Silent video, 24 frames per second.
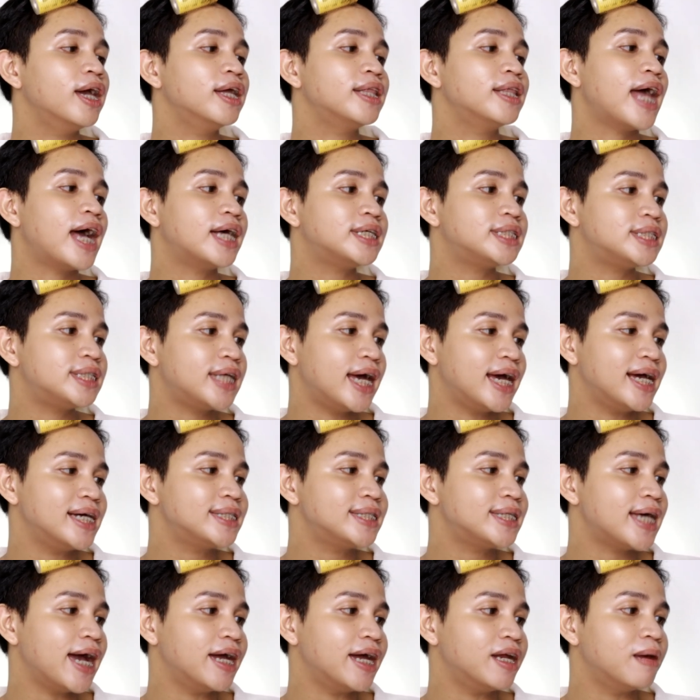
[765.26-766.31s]
it has
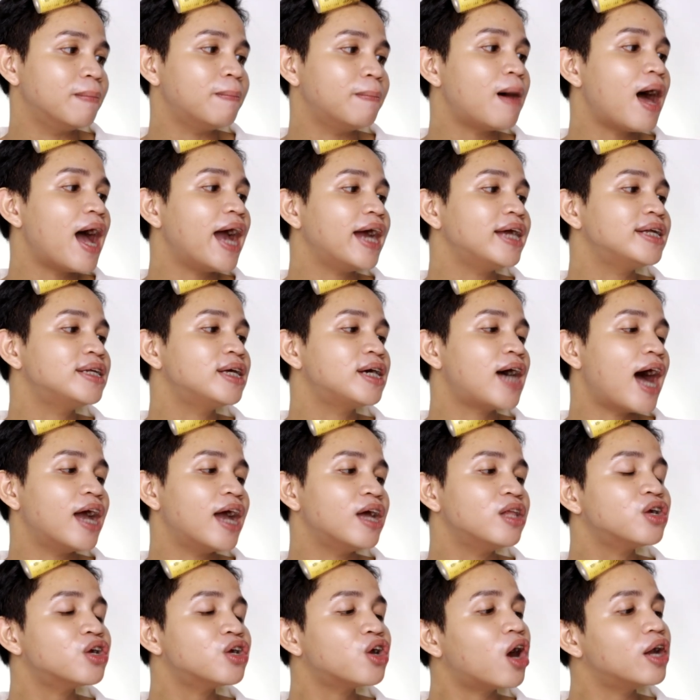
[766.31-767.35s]
niacinamide,
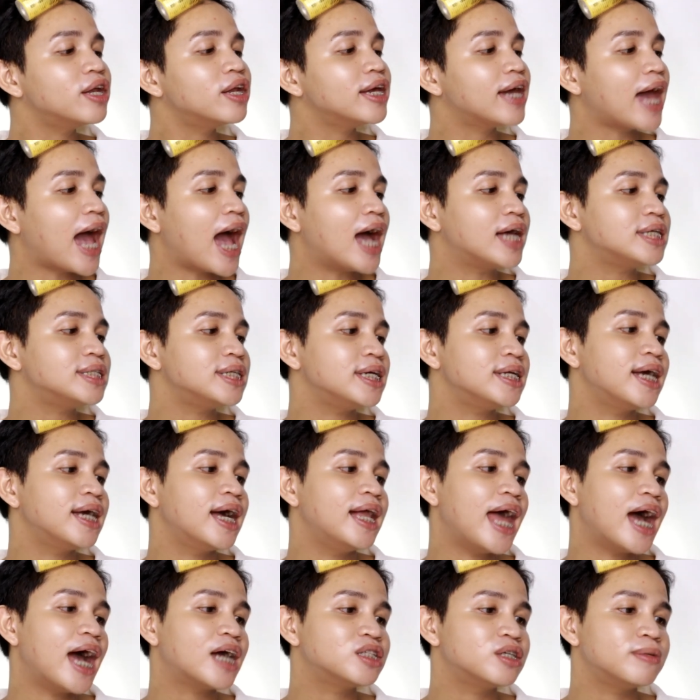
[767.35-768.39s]
hyaluronic acid,
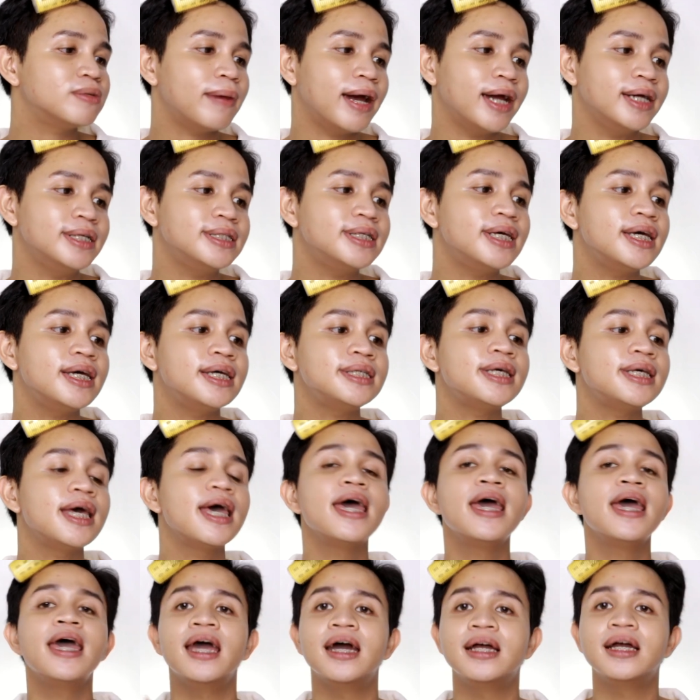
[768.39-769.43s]
galactomyces.
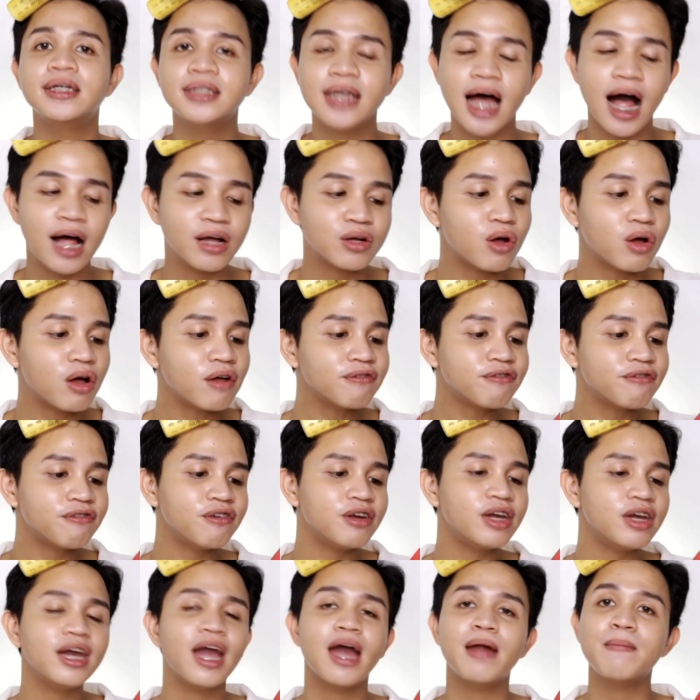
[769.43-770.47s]
It is
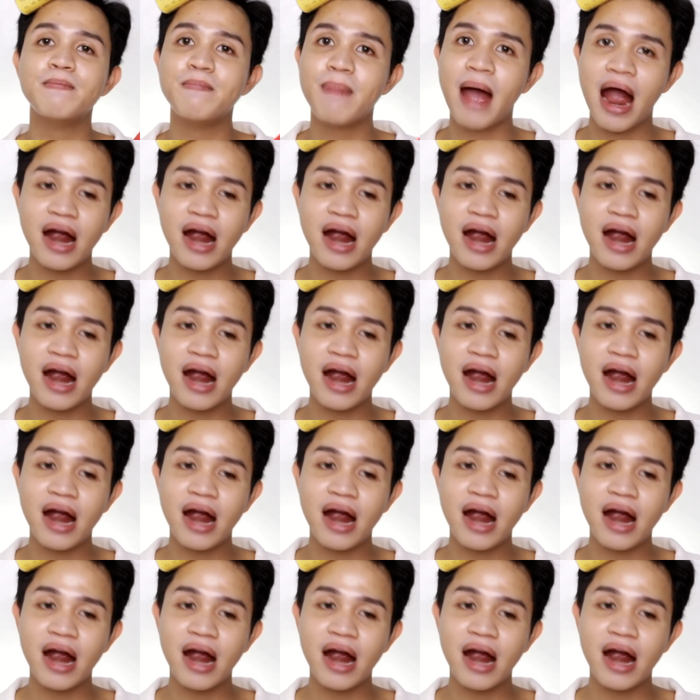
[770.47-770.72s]
alcohol-free and